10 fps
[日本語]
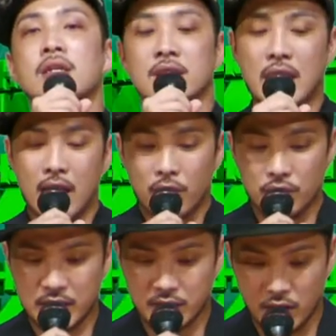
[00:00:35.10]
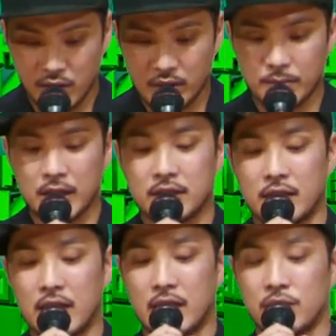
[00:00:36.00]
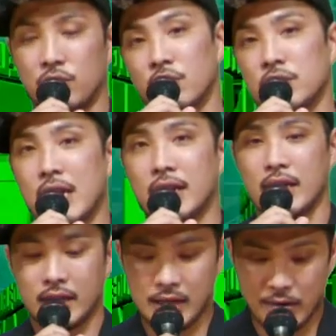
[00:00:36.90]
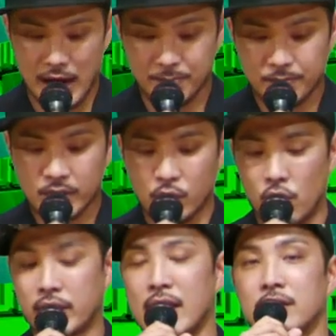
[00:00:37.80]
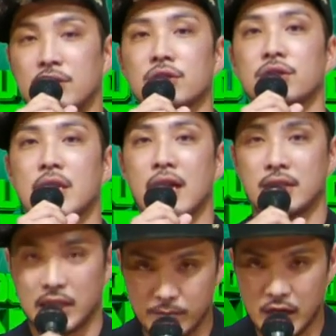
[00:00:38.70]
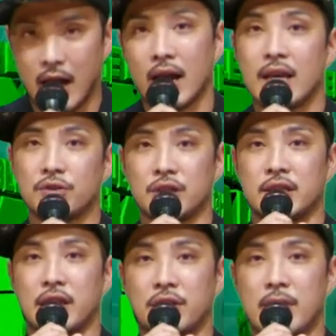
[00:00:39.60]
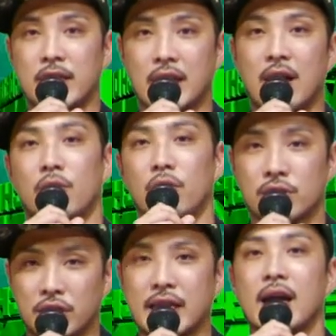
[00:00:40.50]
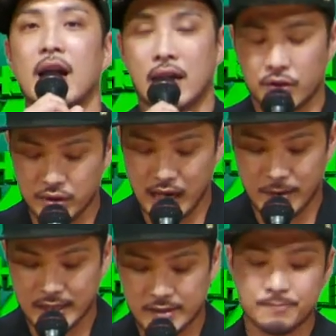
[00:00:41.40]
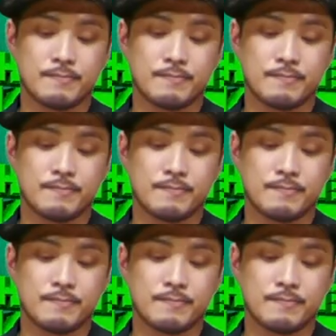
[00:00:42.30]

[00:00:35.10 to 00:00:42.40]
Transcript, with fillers: さあ本日のダブルダッチデライトノース大会では合計13チームがエントリーしてくれました本当にありがとうございます